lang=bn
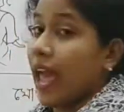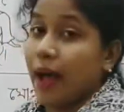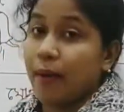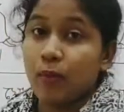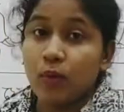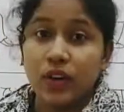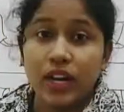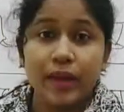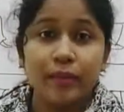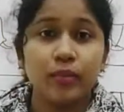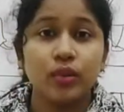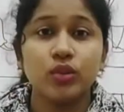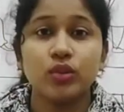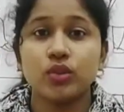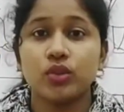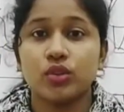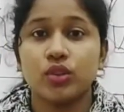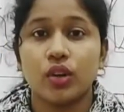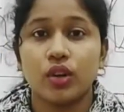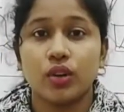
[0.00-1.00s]
এমন এমন
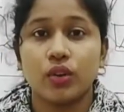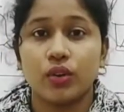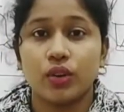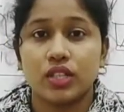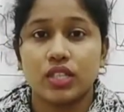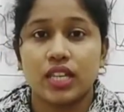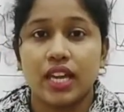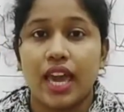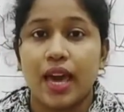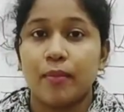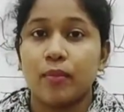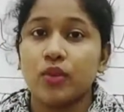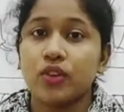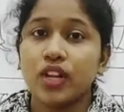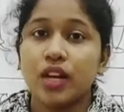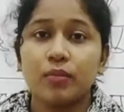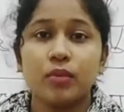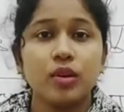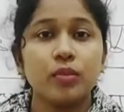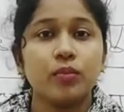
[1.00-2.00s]
উত্তর করছে এমন
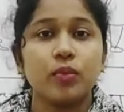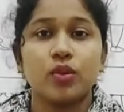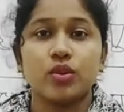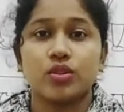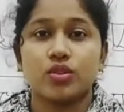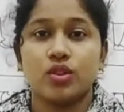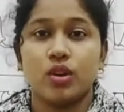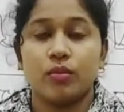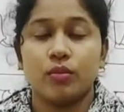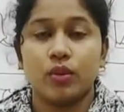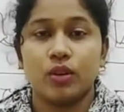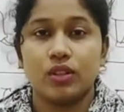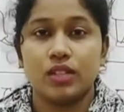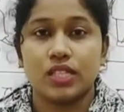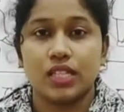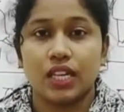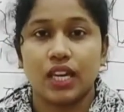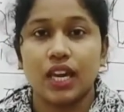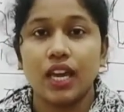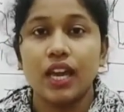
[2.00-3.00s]
এমন প্রশ্ন
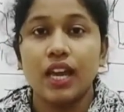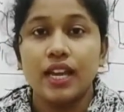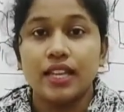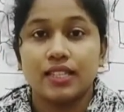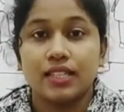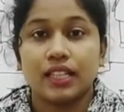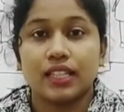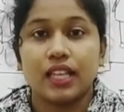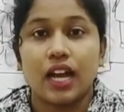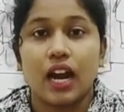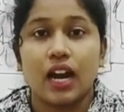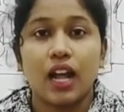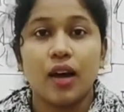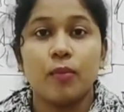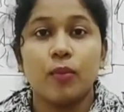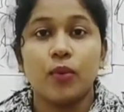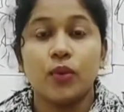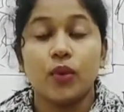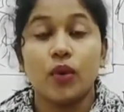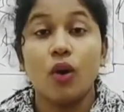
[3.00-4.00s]
বলছে যে তারা
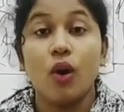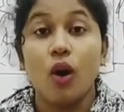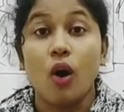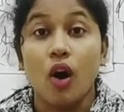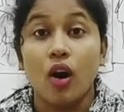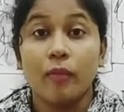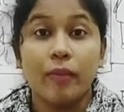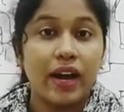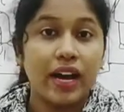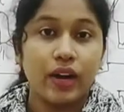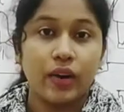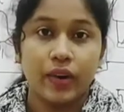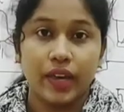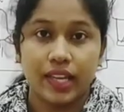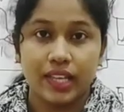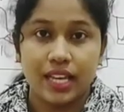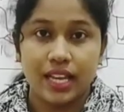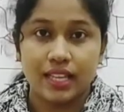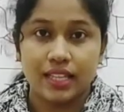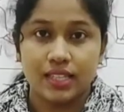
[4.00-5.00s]
পুরো অবাক
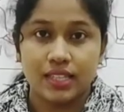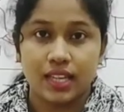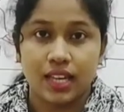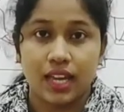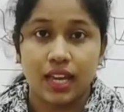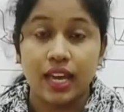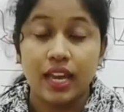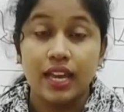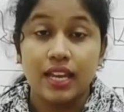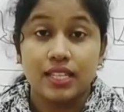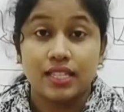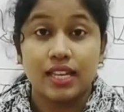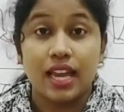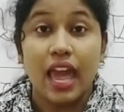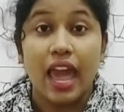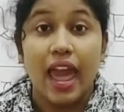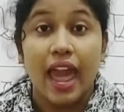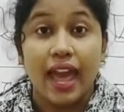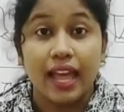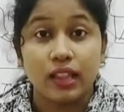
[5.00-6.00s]
হয়ে যাচ্ছে যে
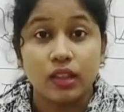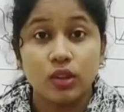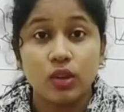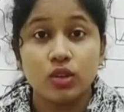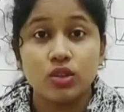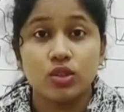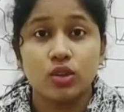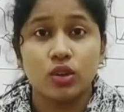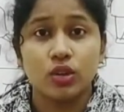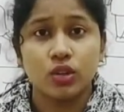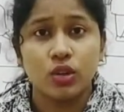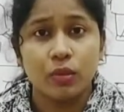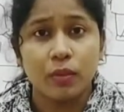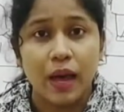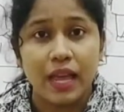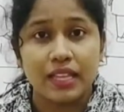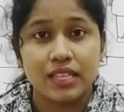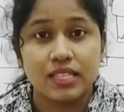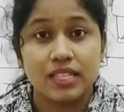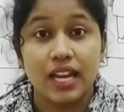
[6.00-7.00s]
এত ছোট
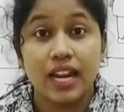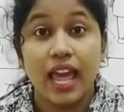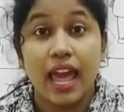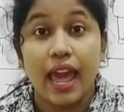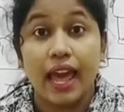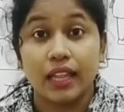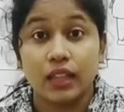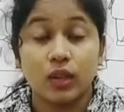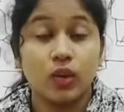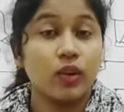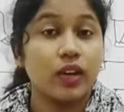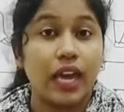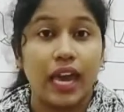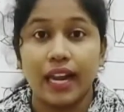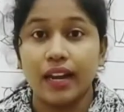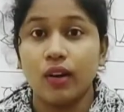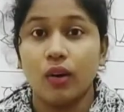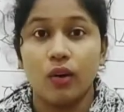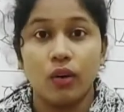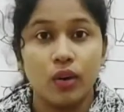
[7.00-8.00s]
বাচ্চার এত
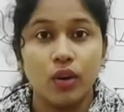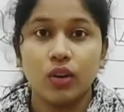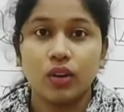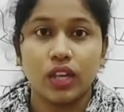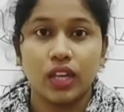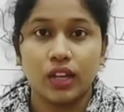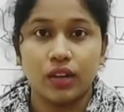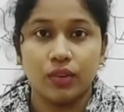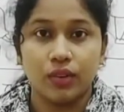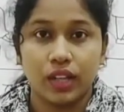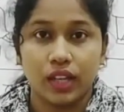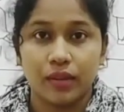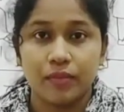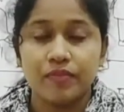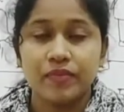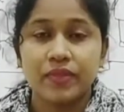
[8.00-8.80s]
জ্ঞান হলো কি করে